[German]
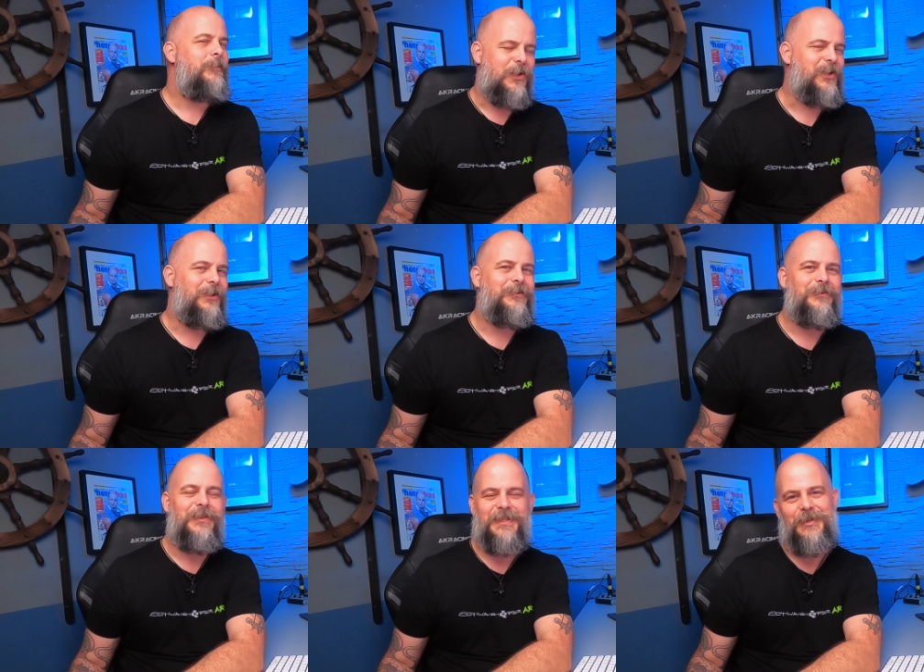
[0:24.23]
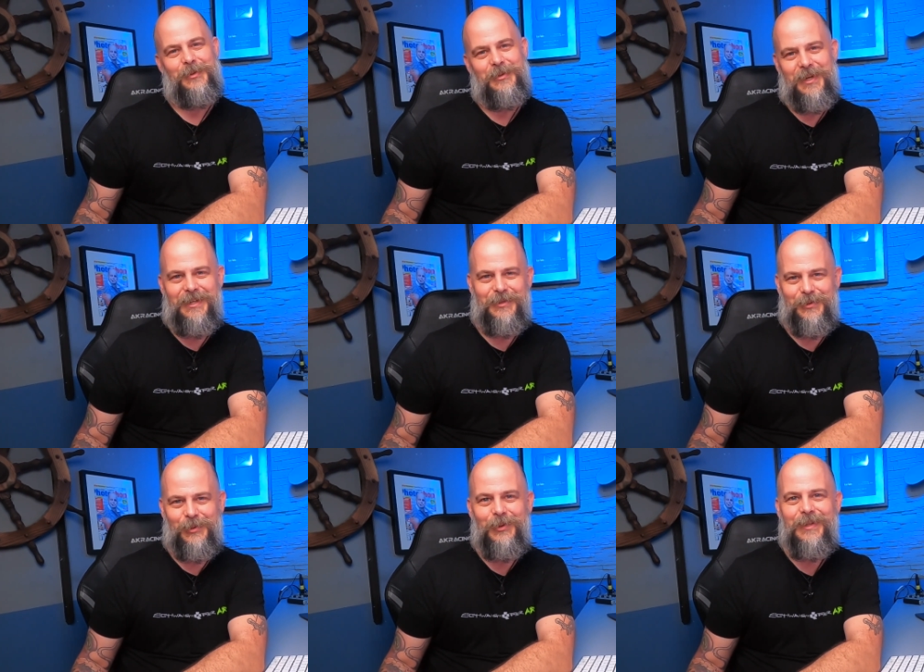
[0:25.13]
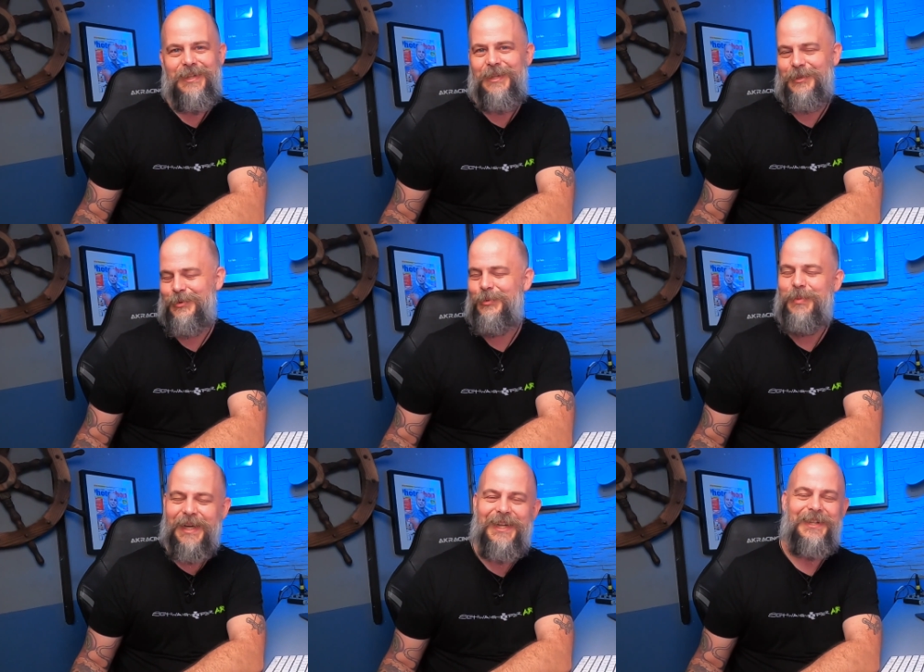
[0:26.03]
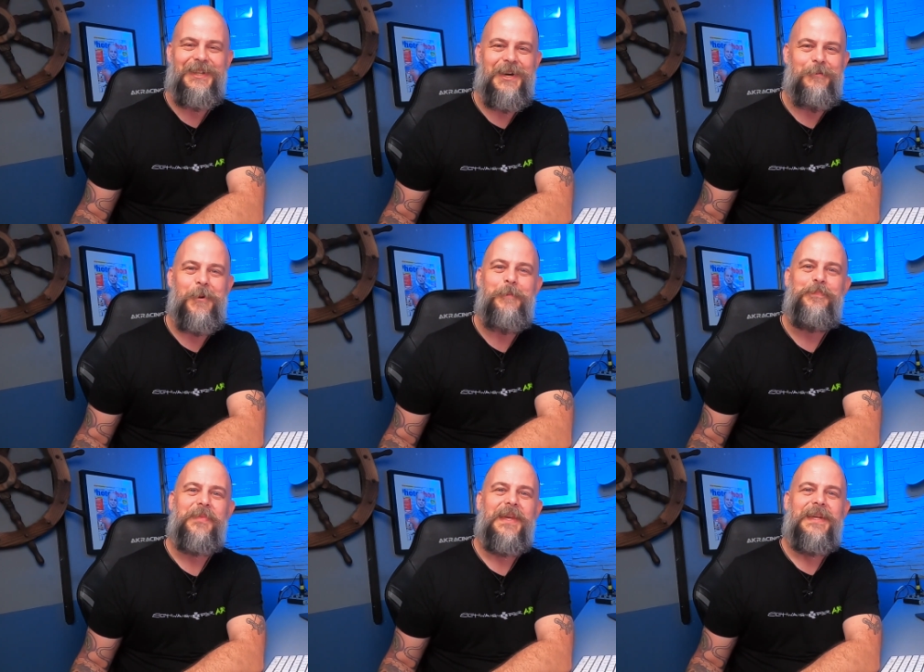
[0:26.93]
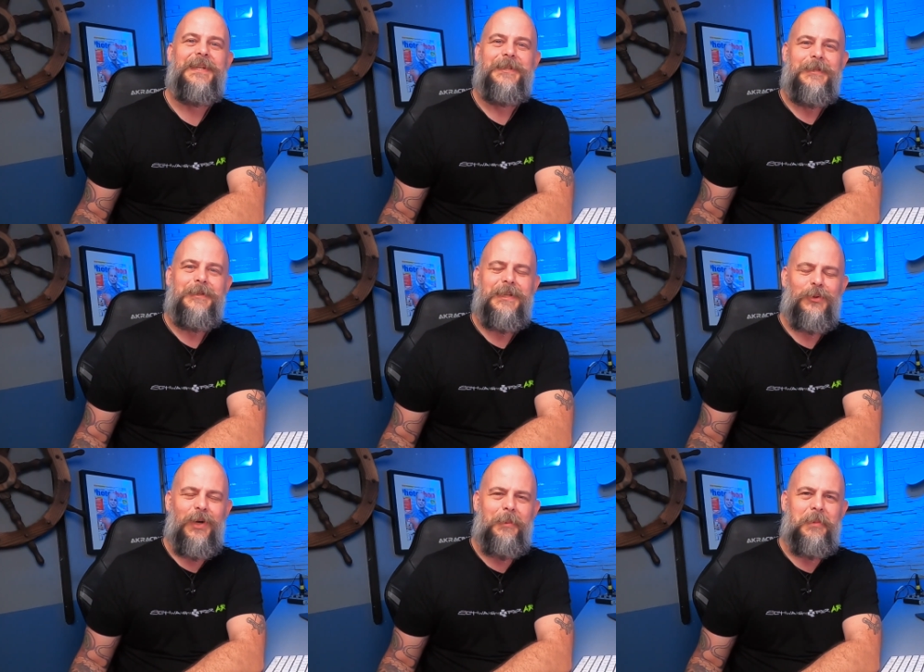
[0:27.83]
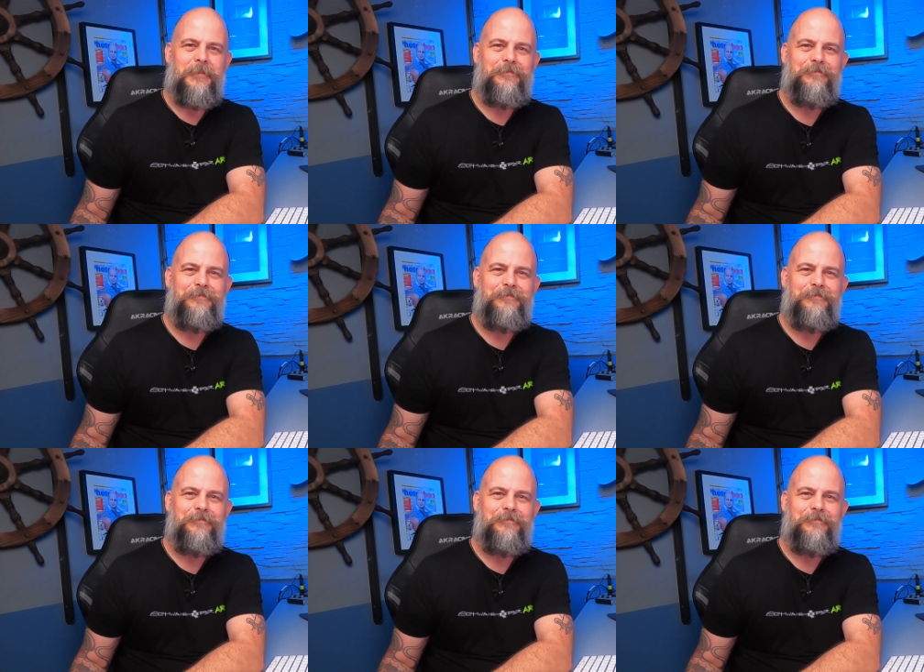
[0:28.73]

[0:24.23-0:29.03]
mal schauen, was ich euch alles so hier zu berichten habe. Intro ab.